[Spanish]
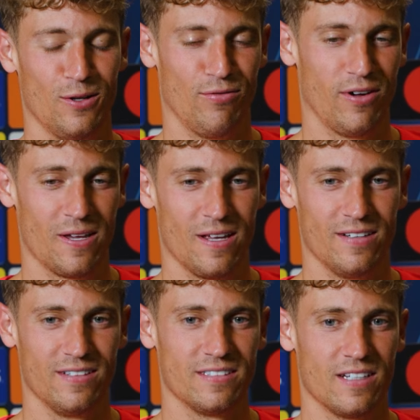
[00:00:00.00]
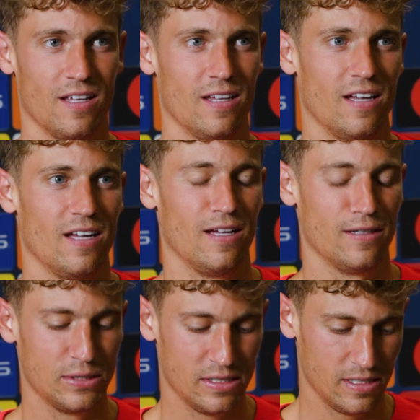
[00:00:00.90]
no fallan cada,
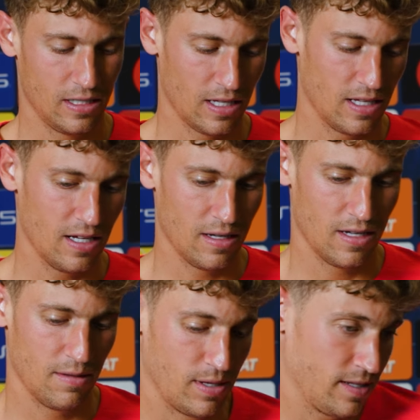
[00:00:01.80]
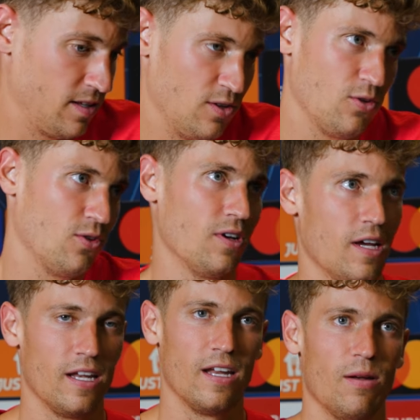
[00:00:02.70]
cada partido en
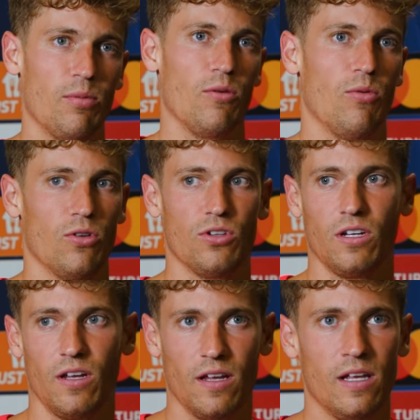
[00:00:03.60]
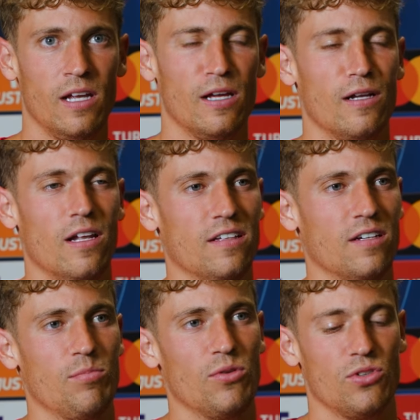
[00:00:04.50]
general, pero bueno, sí que la
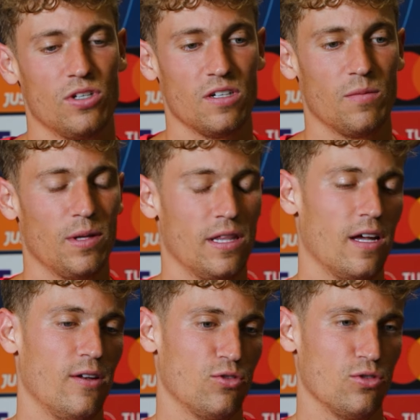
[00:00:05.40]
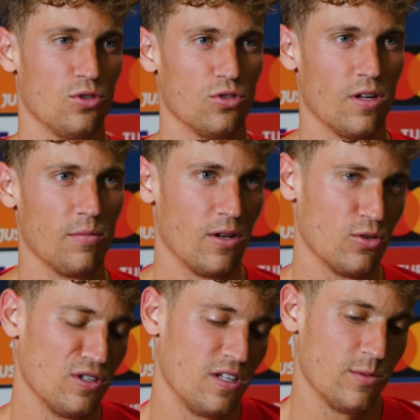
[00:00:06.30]
Champions es especial, nosotros también
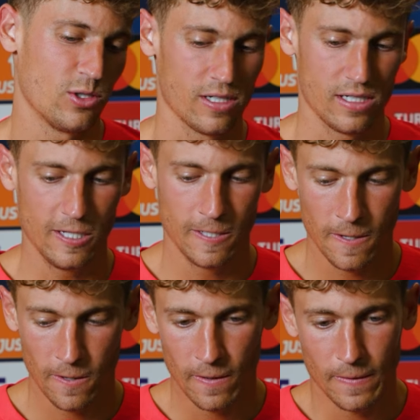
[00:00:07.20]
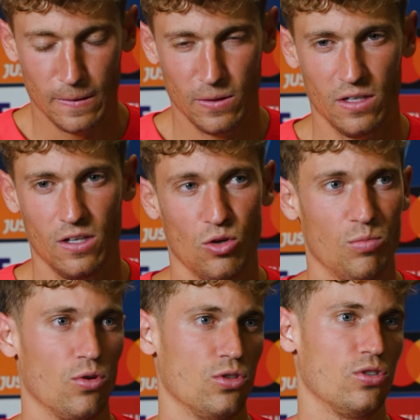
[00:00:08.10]
lo sentimos así y hoy
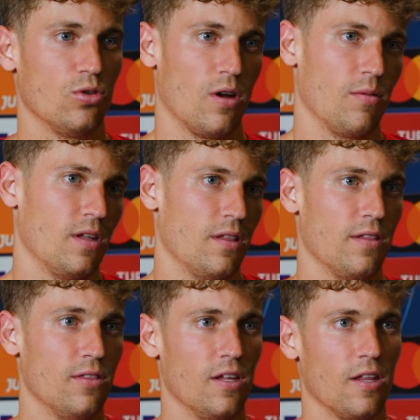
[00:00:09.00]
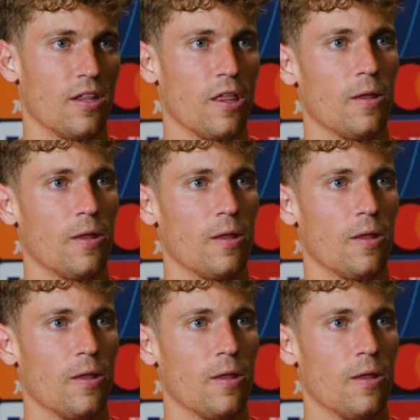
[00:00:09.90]
pues otra vez de 10,